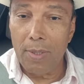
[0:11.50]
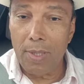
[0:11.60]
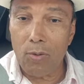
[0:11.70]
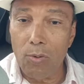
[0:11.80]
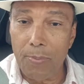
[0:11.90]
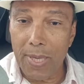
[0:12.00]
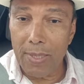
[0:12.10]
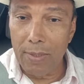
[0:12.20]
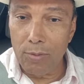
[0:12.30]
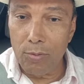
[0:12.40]
é,
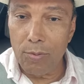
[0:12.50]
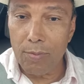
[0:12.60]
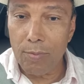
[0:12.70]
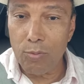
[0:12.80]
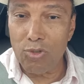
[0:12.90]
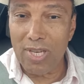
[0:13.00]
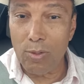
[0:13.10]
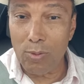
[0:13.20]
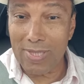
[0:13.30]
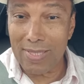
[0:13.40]
comparando o
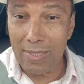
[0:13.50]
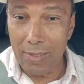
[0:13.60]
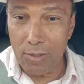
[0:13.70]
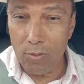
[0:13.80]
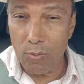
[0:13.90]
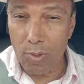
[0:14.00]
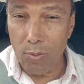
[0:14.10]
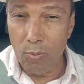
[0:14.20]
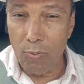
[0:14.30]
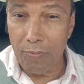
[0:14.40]
genocídio
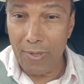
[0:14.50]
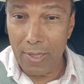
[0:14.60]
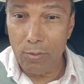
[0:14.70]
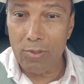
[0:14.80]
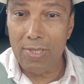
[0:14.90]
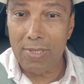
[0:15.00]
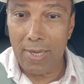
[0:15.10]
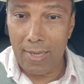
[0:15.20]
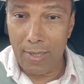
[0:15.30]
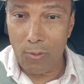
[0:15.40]
que o governo de
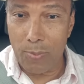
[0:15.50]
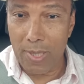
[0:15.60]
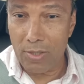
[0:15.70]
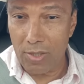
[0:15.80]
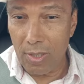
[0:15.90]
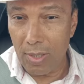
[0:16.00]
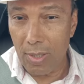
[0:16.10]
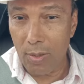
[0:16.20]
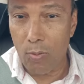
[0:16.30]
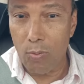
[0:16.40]
Israel
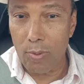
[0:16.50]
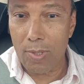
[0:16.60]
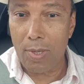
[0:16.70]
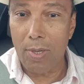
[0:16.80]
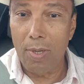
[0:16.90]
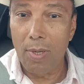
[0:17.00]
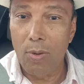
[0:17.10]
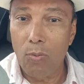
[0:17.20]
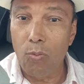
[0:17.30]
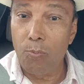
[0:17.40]
pratica contra
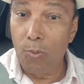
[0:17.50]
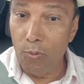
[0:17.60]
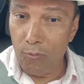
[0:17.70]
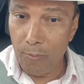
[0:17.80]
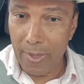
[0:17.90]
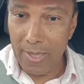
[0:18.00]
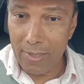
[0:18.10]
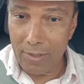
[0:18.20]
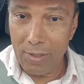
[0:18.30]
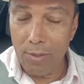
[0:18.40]
o povo
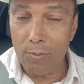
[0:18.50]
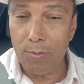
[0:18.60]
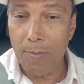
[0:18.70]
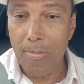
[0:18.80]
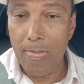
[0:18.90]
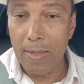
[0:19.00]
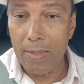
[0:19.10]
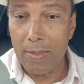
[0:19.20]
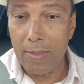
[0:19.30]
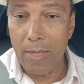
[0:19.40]
palestino,
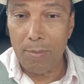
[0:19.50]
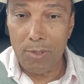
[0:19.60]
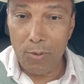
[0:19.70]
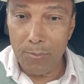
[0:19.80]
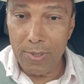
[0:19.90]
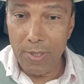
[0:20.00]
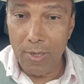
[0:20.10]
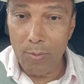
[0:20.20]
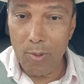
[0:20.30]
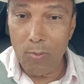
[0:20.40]
na minha
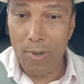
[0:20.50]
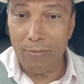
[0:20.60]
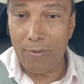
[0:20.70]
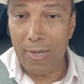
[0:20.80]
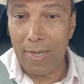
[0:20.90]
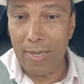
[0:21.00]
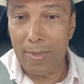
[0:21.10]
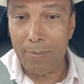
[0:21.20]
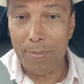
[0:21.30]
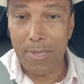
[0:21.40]
opinião, é uma fala,
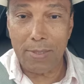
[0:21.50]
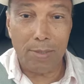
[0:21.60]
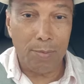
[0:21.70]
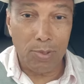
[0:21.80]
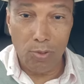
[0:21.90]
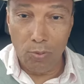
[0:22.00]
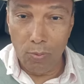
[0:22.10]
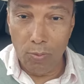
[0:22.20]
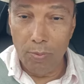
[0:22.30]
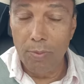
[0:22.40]
para cima de
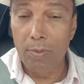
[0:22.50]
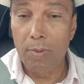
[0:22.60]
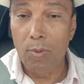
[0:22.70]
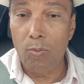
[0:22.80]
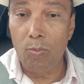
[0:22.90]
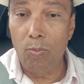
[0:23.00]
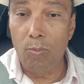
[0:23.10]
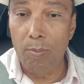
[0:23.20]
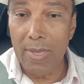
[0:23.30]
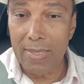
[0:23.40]
tudo,
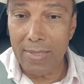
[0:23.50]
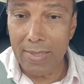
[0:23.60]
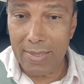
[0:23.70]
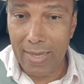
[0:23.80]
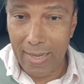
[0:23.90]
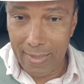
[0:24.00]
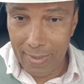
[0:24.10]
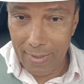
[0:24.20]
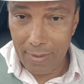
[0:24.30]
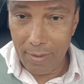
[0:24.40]

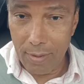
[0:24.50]
humanitária.